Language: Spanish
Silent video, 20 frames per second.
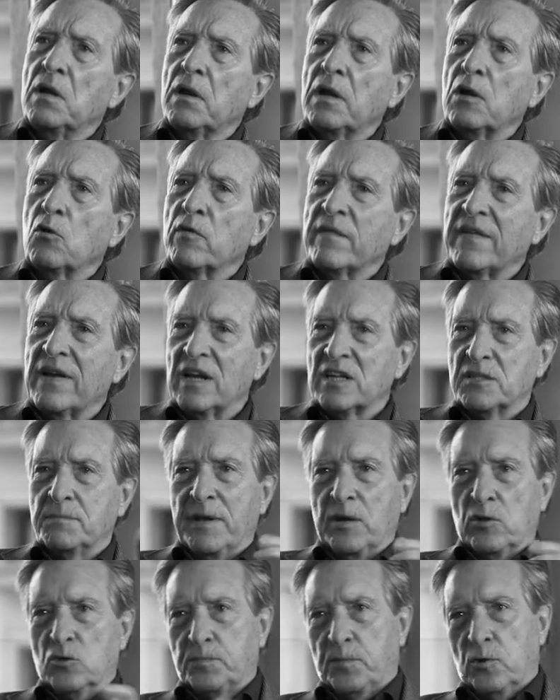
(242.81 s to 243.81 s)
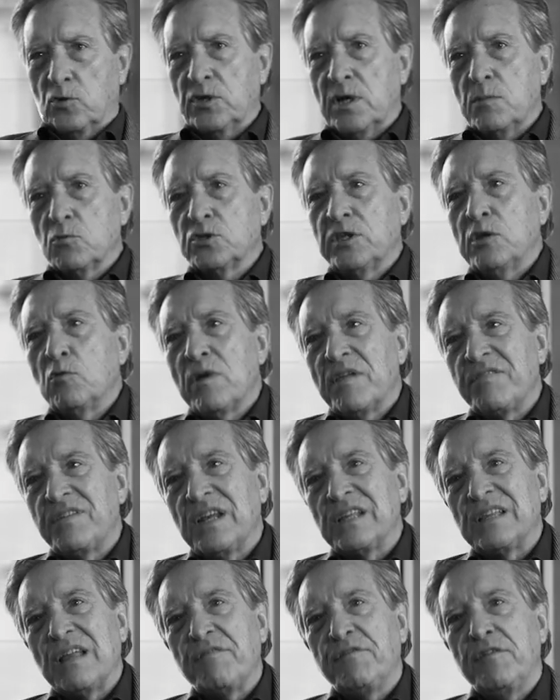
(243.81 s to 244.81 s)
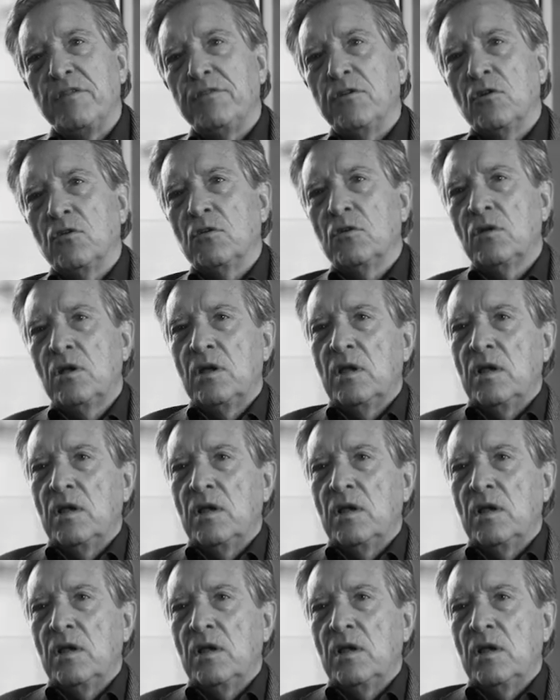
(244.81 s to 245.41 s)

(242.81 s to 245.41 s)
recordarlas menos. Para los equipos tiene una cierta afición